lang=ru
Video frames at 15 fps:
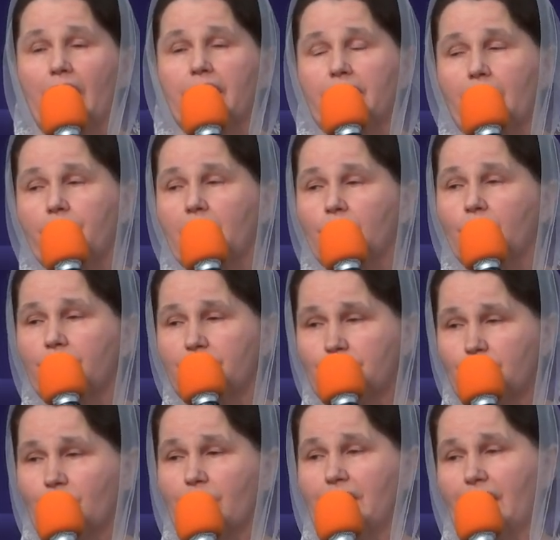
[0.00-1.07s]
Я могу
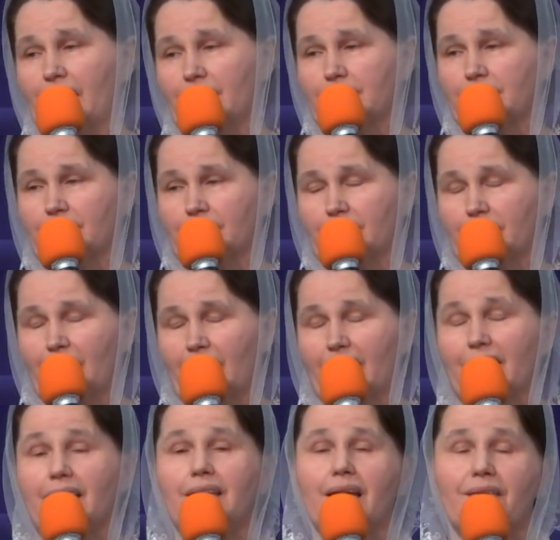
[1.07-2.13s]
все дать,
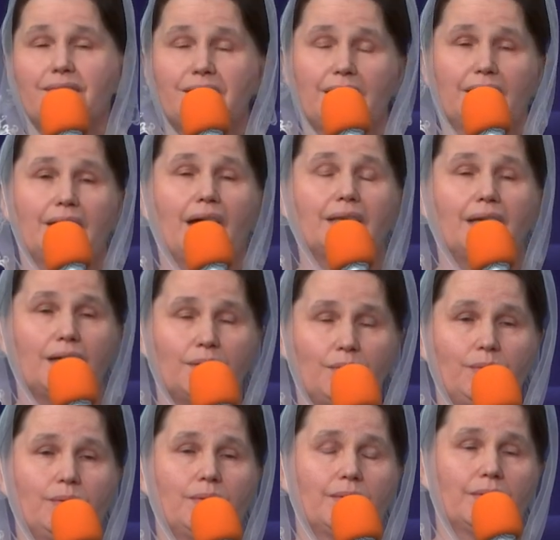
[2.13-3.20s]
и я всегда
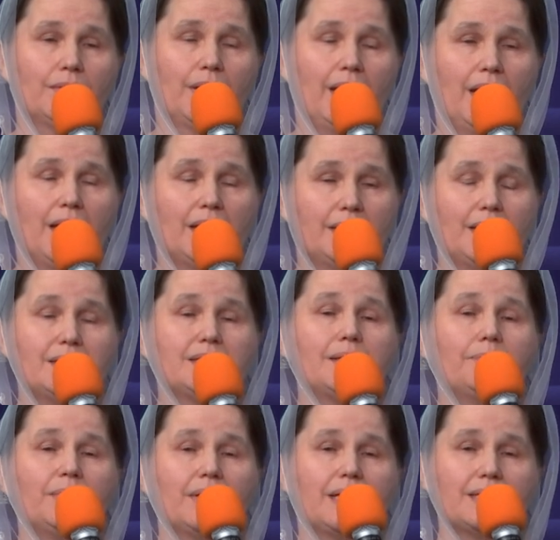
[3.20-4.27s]
даю,
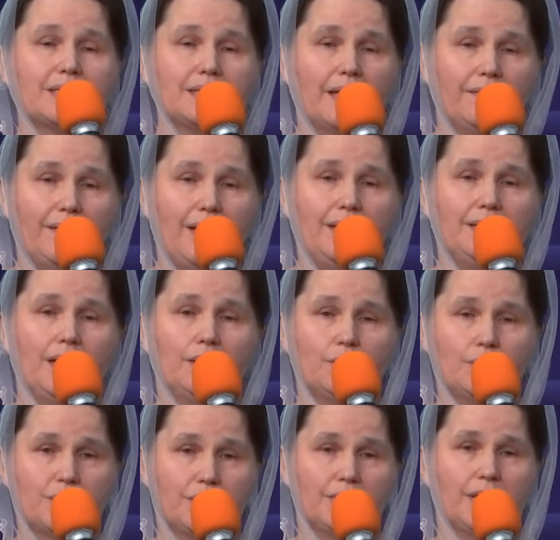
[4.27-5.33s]
если благословения
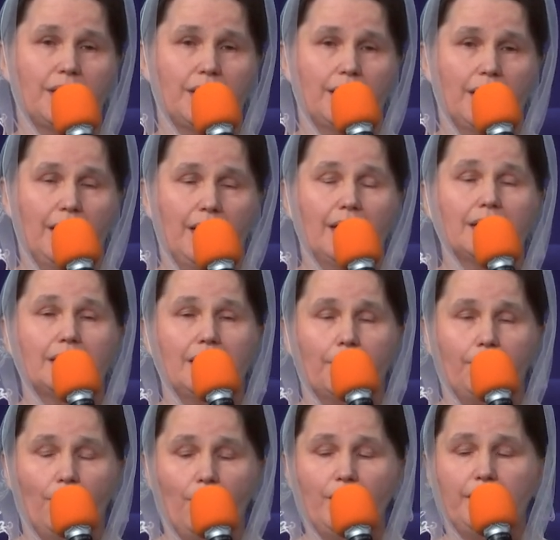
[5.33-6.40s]
нужны
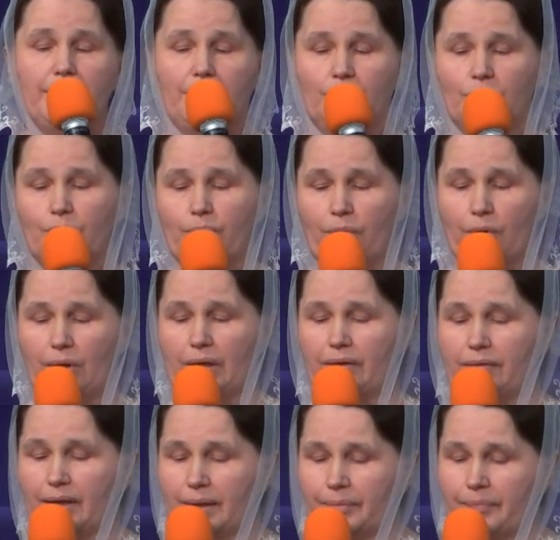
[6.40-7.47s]
для более
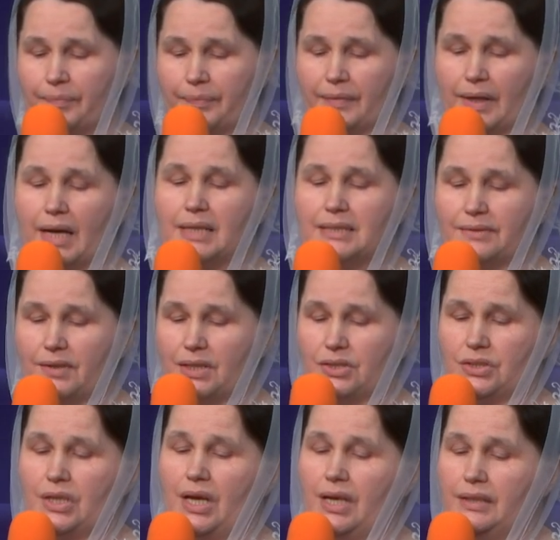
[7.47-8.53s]
глубокого
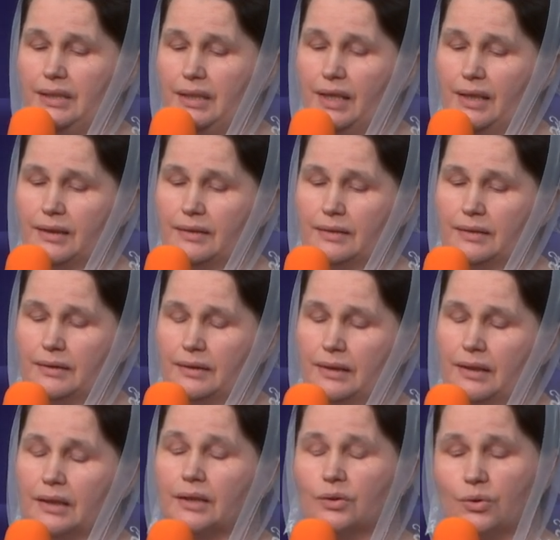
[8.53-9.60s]
освящения
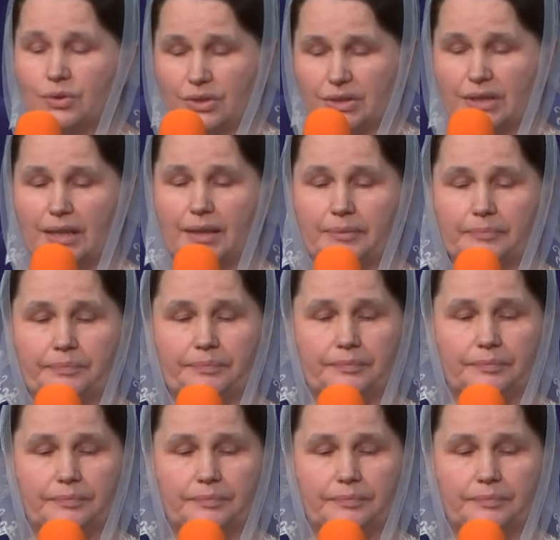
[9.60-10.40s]
души.